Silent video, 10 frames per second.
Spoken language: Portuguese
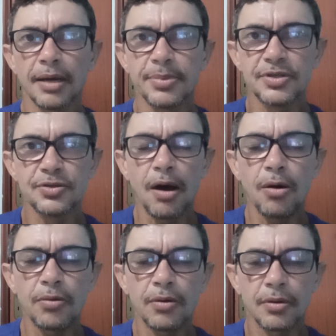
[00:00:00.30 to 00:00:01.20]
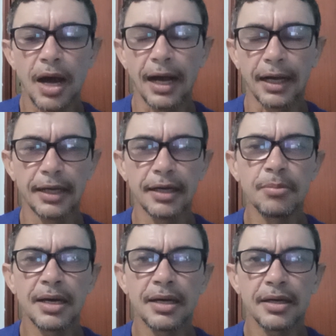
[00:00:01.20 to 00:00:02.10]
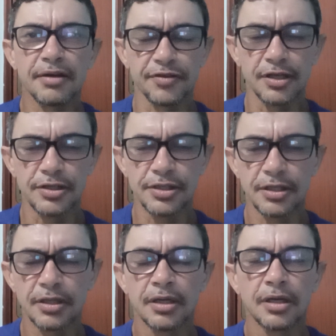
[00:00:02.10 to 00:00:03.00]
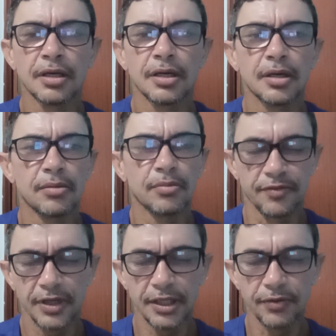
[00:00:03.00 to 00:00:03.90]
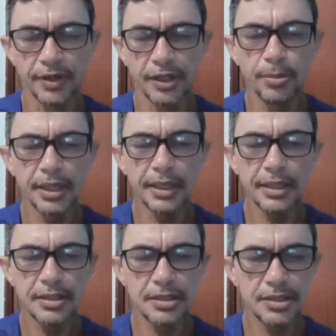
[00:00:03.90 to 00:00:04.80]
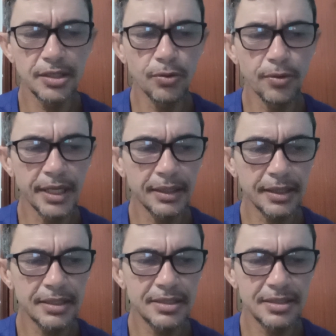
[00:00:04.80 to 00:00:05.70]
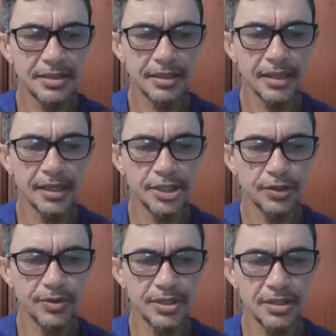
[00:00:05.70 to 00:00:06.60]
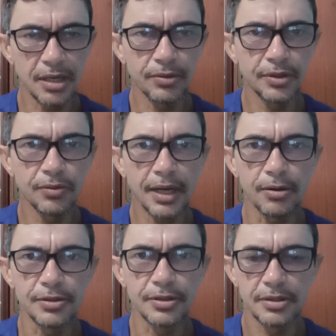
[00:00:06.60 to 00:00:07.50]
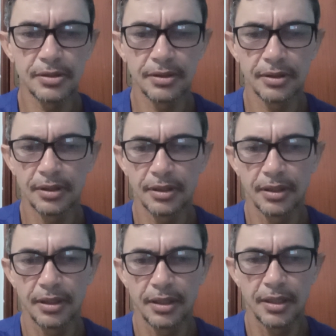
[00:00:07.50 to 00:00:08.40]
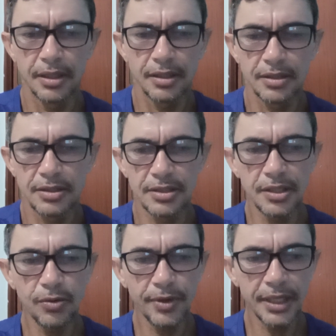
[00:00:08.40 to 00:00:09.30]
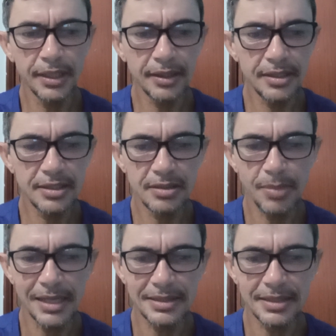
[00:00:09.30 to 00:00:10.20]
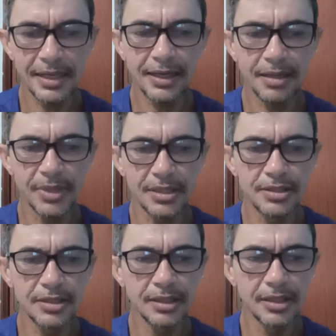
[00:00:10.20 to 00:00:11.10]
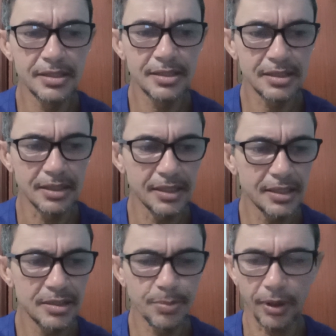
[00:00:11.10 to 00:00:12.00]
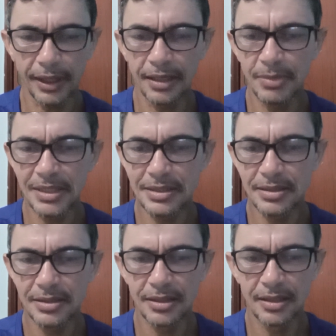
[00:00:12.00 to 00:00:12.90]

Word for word: Pessoal, a grama é verde. Vamos ver aqui, eu enumerei cinco itens da destruição e do caos. Cinco itens, mazela, medidas, leis, programas